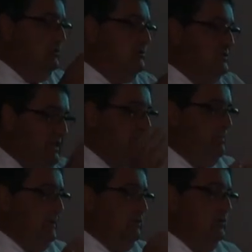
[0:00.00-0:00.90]
não serve
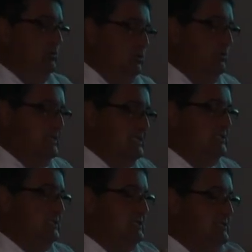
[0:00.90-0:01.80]
para todo mundo, mas a
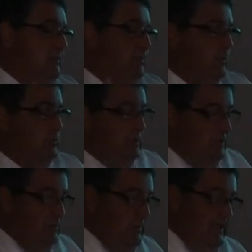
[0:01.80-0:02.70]
gente está sempre
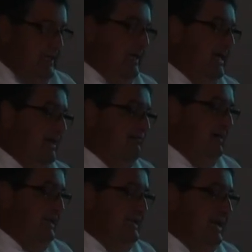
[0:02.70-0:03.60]
procurando
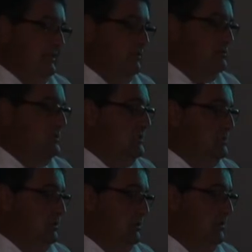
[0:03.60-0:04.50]
reavaliar todos
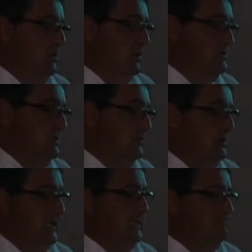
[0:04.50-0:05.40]
esses protocolos na
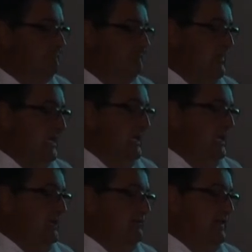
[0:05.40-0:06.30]
UTI.
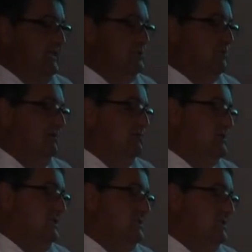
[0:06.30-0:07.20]
E eu falei isso para
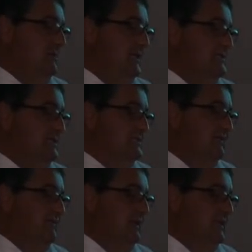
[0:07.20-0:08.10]
vocês também na
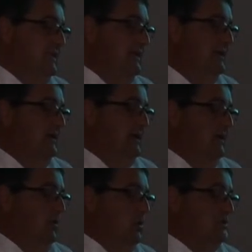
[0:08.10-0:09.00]
sexta-feira, né?
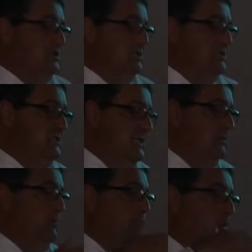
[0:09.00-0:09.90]
Hoje a gente está
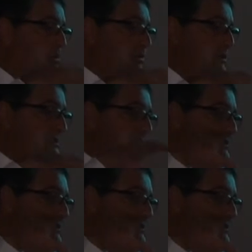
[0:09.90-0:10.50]
num ponto nesse